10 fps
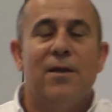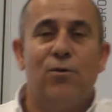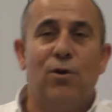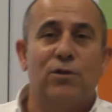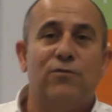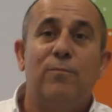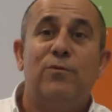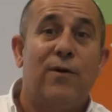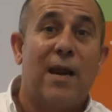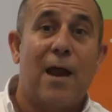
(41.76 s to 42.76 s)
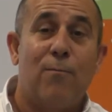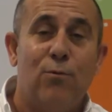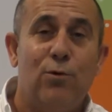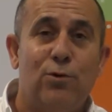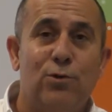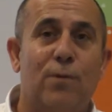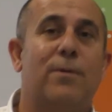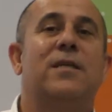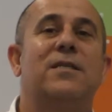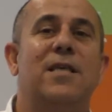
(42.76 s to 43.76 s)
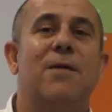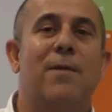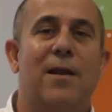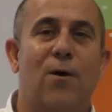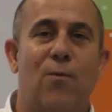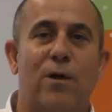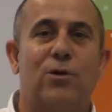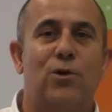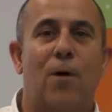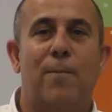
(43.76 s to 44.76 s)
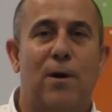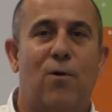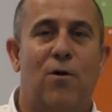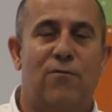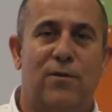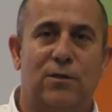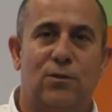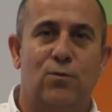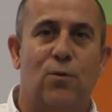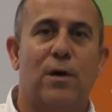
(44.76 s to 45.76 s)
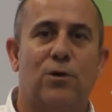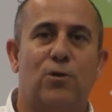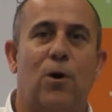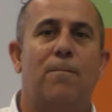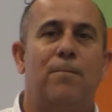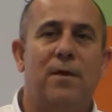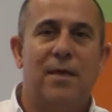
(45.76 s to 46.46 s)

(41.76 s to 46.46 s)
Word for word: Nós vamos falar muito sobre este tema na World Shopper Conference, num workshop